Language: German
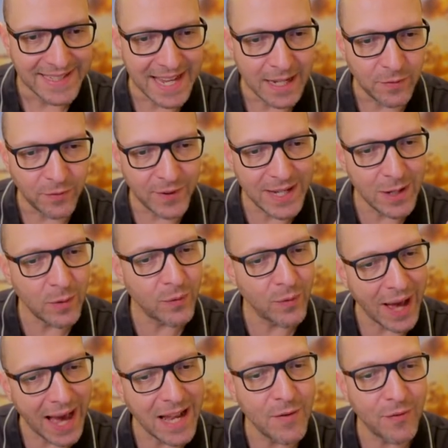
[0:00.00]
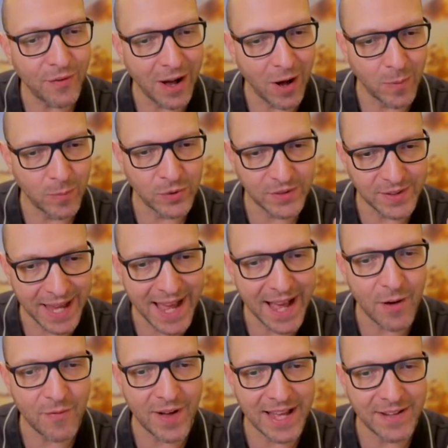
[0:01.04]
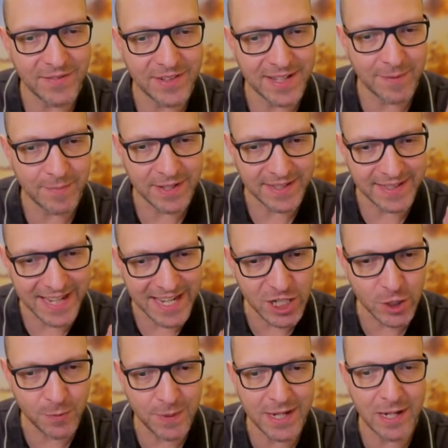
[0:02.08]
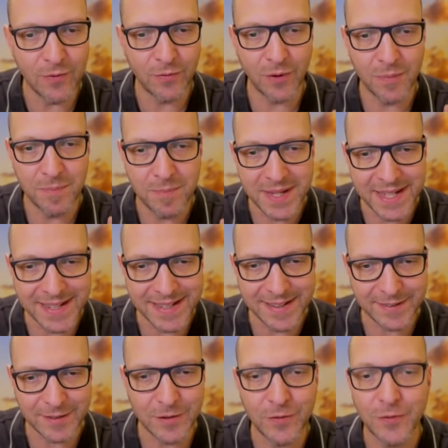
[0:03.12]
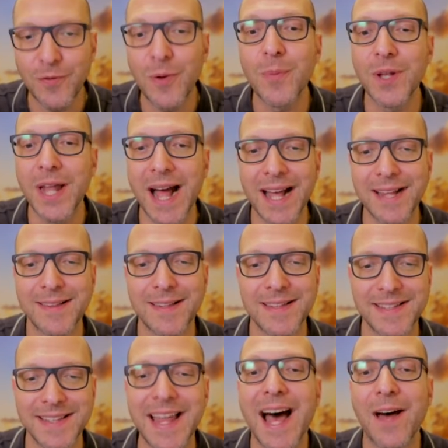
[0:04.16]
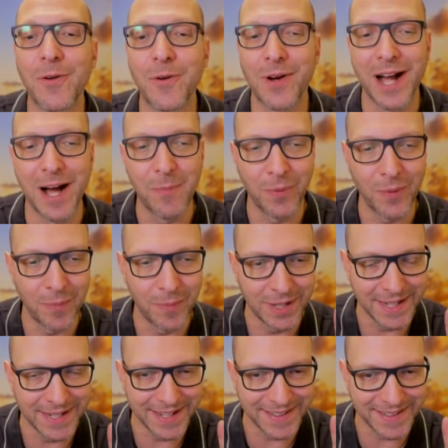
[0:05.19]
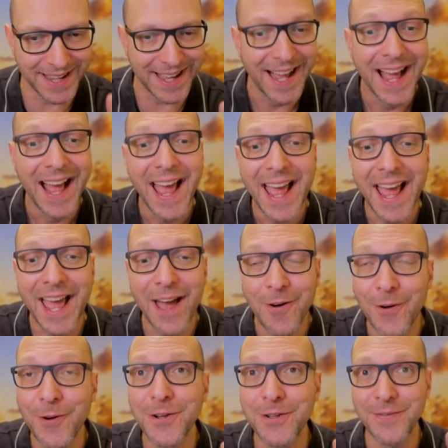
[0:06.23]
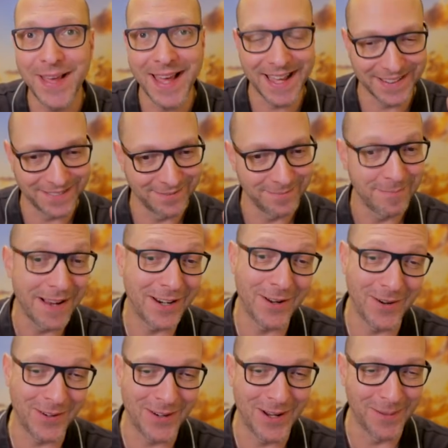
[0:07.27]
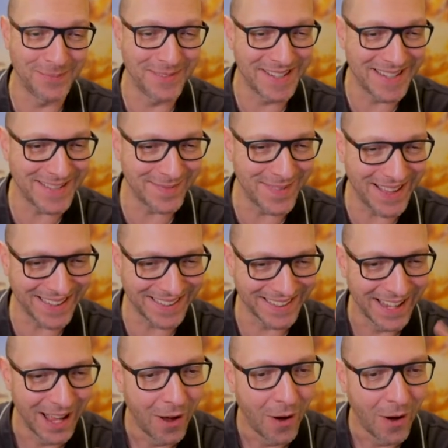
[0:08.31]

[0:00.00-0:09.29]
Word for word: Die Empfehlung für alle Frauen muss daher auf einen Vitamin D-Spiegel von mindestens 85 Nanogramm pro Milliliter erhöht werden. Mal gucken, ob die das machen.